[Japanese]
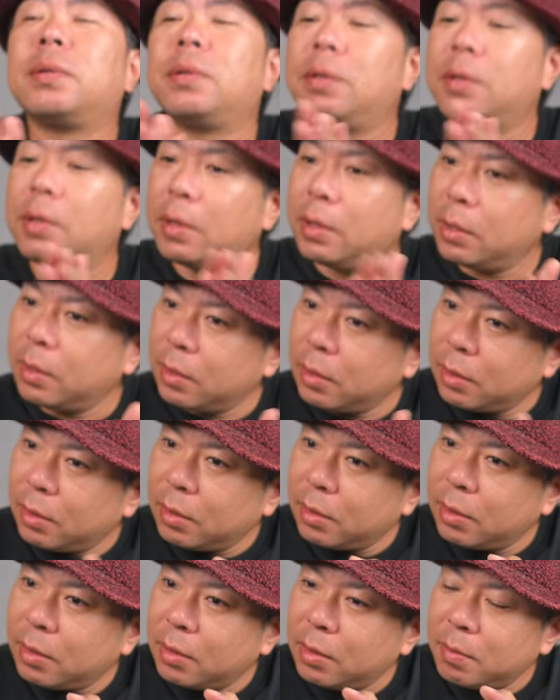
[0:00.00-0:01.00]
い
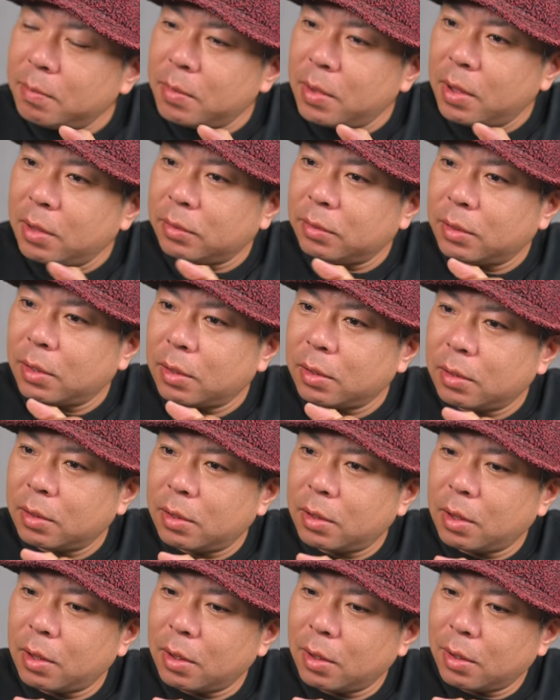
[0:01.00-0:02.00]
やー、まさ
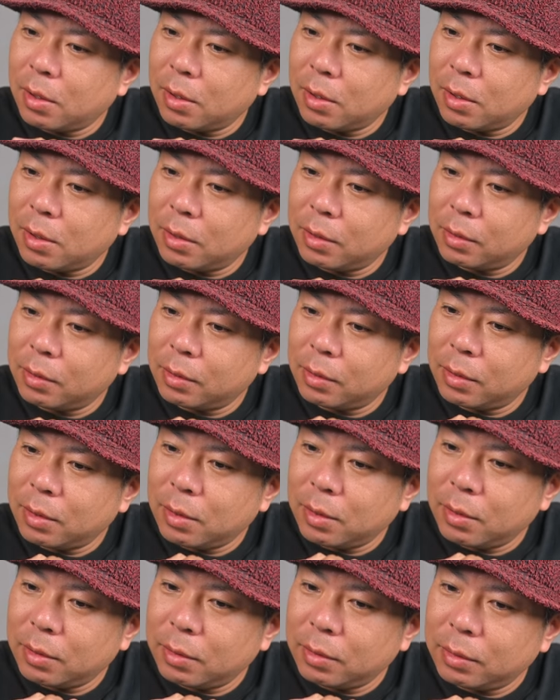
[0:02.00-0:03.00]
か、